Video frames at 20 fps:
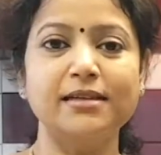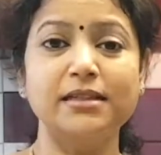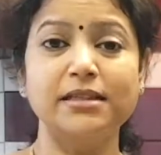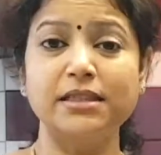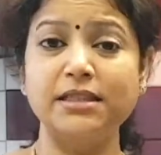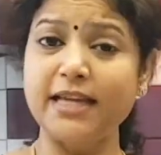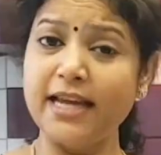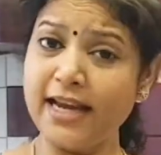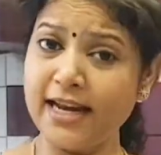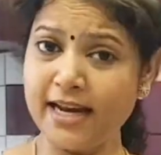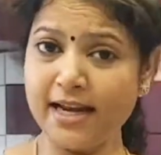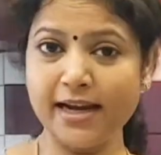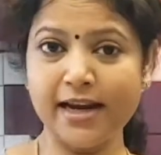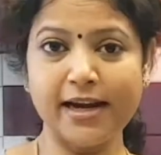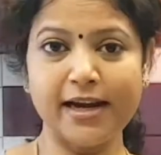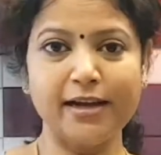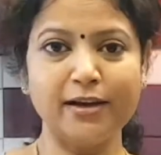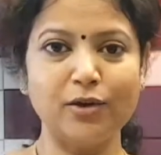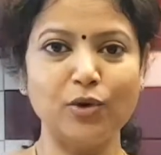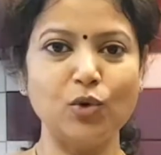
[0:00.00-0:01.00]

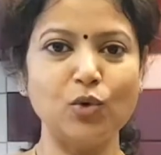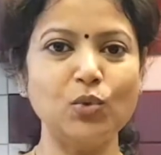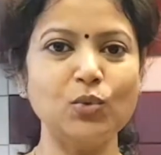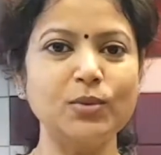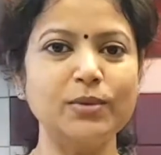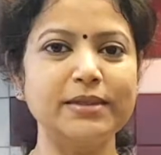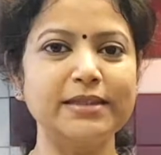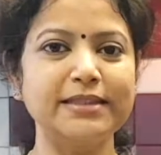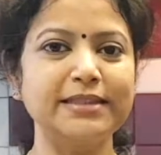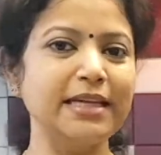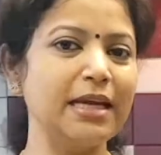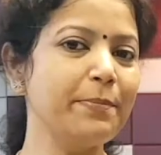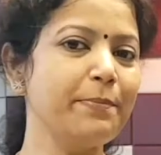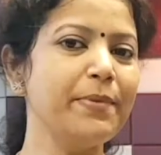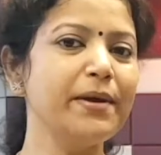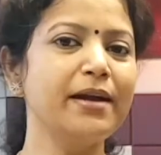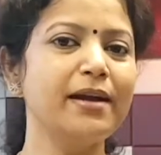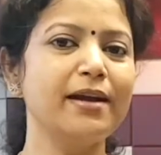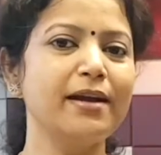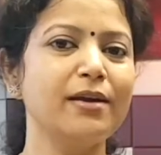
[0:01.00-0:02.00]
சேனக்கிழங்குக்கும்
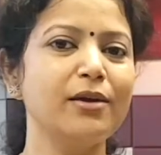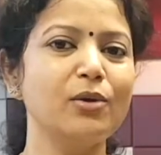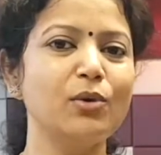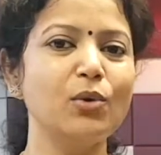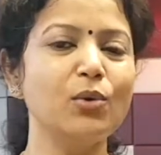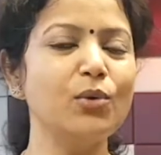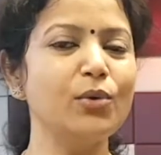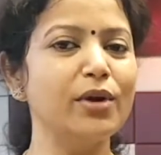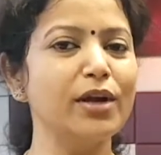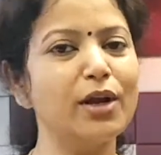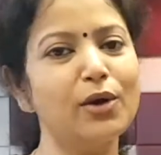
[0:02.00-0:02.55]
சேப்பக்கிழங்குக்கும்